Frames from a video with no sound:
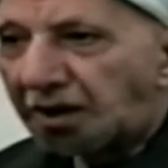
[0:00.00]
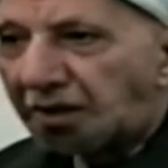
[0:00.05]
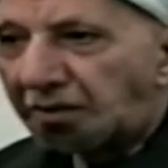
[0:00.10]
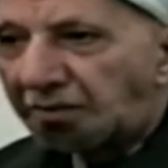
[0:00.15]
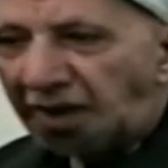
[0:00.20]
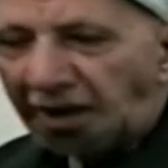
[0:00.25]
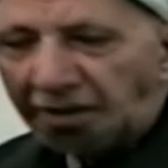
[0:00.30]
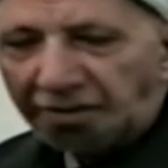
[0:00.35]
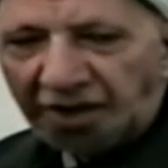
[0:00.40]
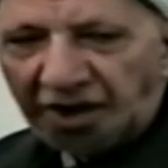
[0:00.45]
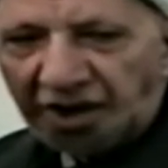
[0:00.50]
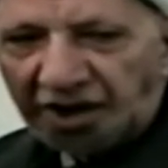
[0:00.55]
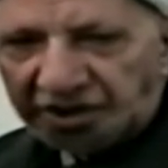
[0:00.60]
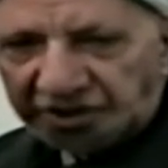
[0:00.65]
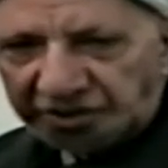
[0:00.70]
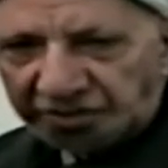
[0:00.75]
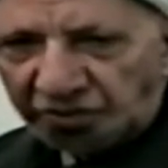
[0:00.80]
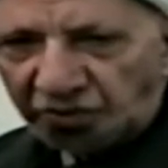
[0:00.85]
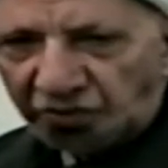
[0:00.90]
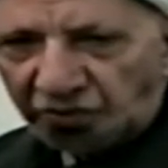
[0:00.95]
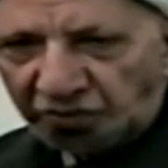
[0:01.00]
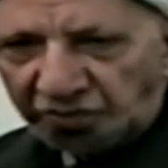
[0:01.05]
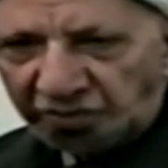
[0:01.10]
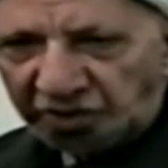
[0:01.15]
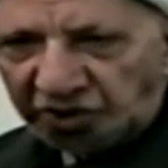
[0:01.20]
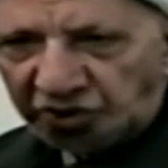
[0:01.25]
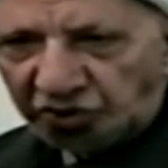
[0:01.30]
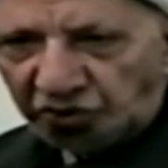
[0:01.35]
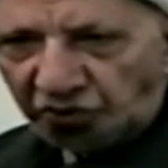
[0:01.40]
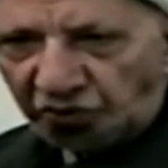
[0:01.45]
المحمل لازم يكون
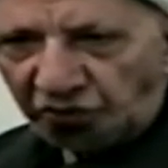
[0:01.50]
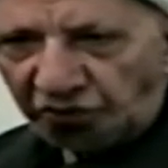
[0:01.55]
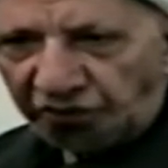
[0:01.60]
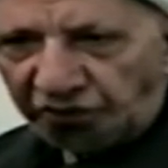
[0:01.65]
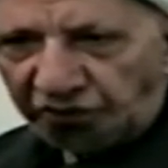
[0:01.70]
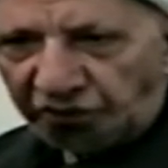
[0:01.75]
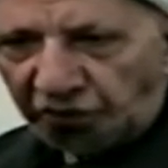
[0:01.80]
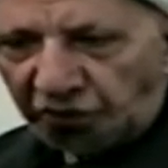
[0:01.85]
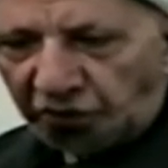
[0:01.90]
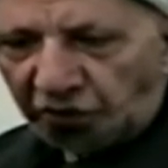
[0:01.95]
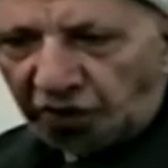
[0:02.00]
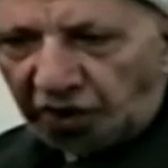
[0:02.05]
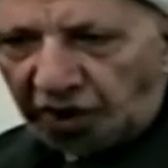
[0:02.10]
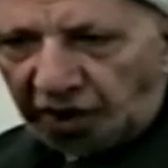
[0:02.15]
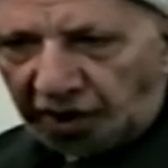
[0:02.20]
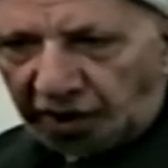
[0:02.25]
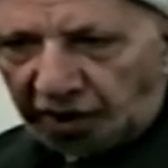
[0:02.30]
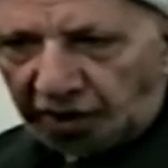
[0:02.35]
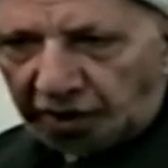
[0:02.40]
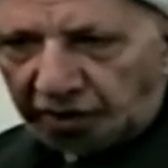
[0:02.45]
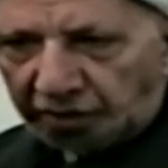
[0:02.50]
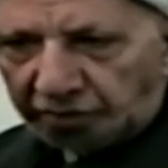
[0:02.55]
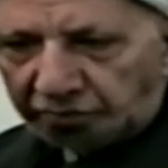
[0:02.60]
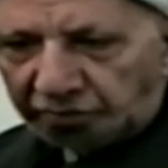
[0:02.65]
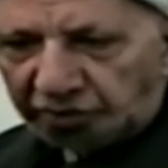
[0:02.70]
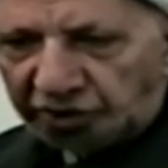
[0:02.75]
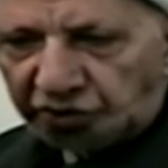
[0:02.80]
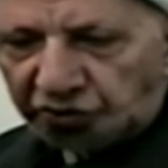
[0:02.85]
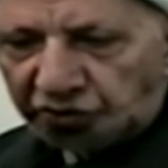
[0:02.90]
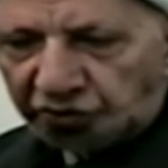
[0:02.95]
مكشوف لو لا
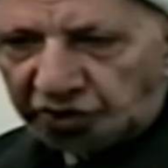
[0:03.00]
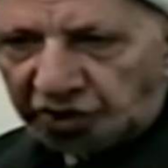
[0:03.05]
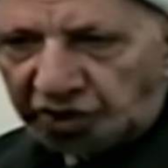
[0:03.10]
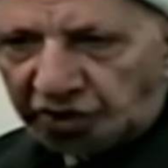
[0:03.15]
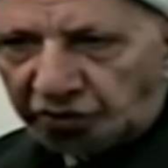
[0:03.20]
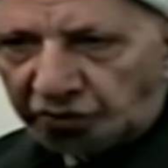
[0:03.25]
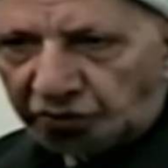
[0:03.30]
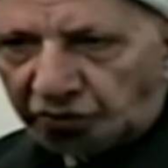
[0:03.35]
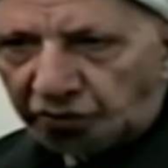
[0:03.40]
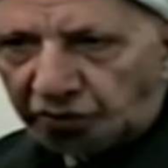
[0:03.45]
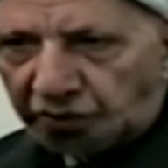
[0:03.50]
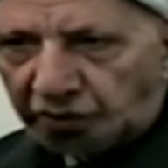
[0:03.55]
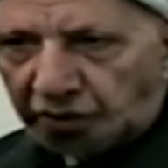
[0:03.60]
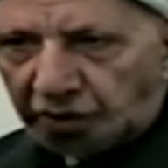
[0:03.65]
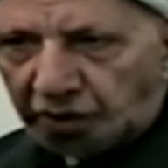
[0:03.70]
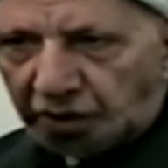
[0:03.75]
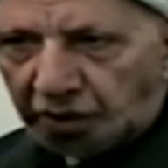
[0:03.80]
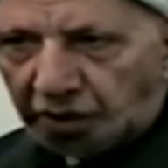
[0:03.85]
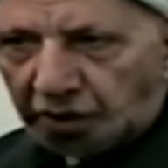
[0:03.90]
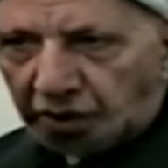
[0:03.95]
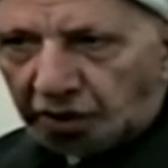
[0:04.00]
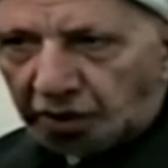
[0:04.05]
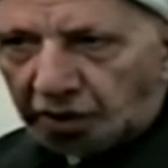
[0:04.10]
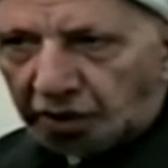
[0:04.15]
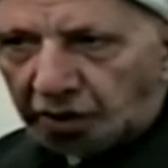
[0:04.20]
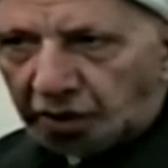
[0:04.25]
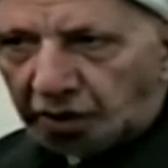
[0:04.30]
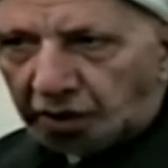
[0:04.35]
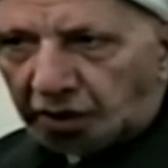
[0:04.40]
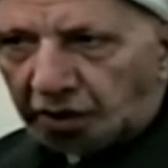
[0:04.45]
ما يجوز له يكون
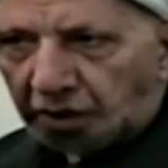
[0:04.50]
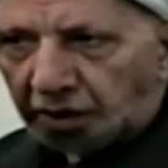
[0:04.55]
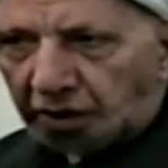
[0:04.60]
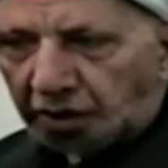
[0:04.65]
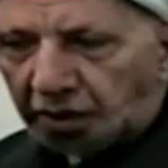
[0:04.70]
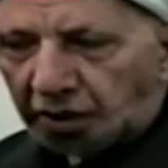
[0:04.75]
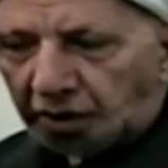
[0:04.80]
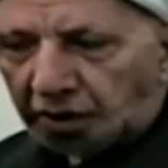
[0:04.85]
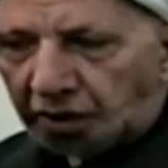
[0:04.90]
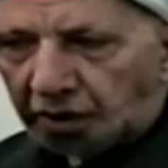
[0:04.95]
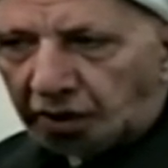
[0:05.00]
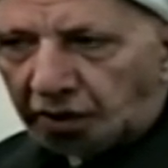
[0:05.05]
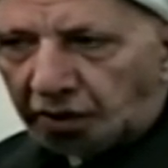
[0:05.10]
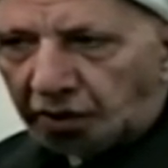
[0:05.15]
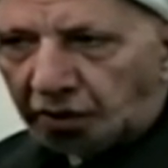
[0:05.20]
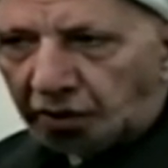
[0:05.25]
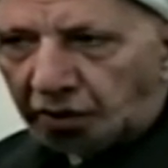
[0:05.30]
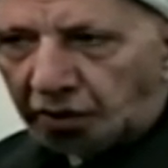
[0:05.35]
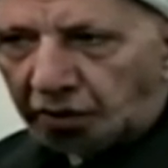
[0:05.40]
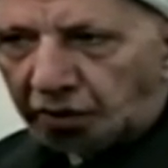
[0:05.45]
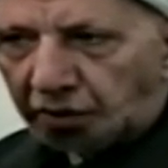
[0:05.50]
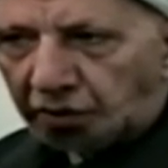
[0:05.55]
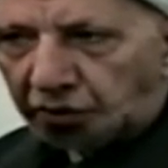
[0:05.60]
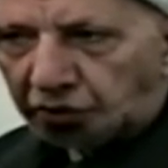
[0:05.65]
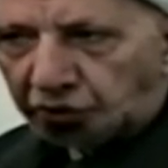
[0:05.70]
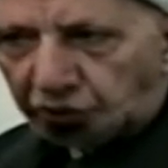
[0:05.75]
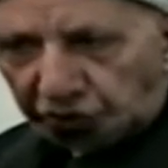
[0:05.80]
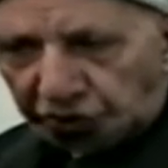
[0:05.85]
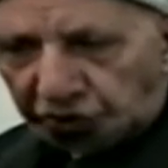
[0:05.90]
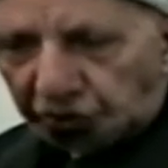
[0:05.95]
آه،
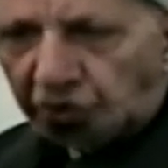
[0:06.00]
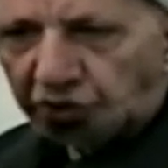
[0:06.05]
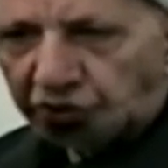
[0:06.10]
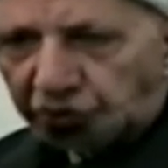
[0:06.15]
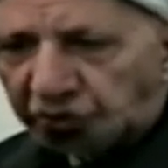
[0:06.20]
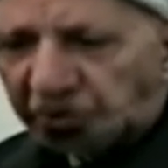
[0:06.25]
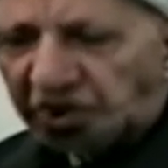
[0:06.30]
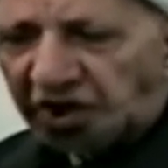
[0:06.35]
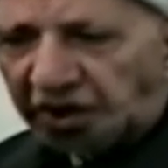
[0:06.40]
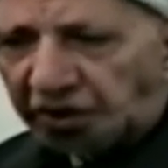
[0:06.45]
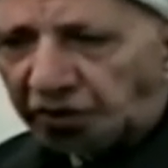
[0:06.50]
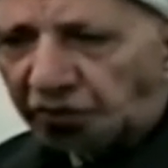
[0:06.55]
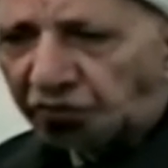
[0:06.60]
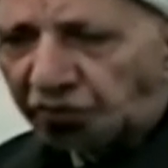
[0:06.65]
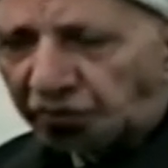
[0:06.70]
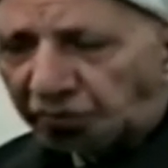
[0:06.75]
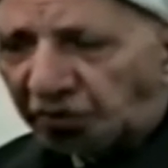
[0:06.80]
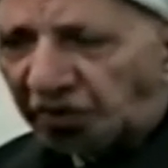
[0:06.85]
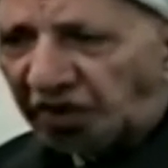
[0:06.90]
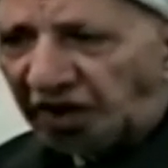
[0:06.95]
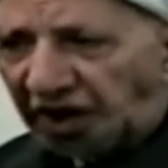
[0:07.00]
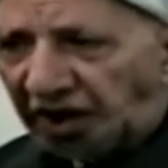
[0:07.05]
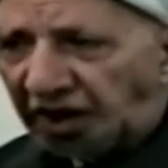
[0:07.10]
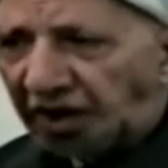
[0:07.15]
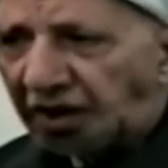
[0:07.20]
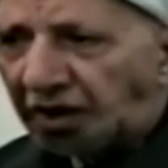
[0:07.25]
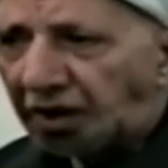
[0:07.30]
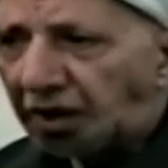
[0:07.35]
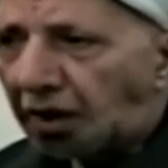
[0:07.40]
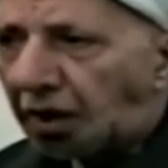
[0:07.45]
يجوز يجوز أن يكون
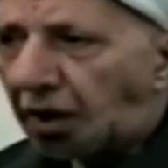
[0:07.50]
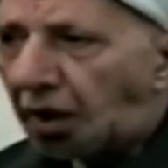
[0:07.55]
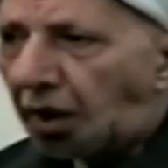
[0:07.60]
مظلل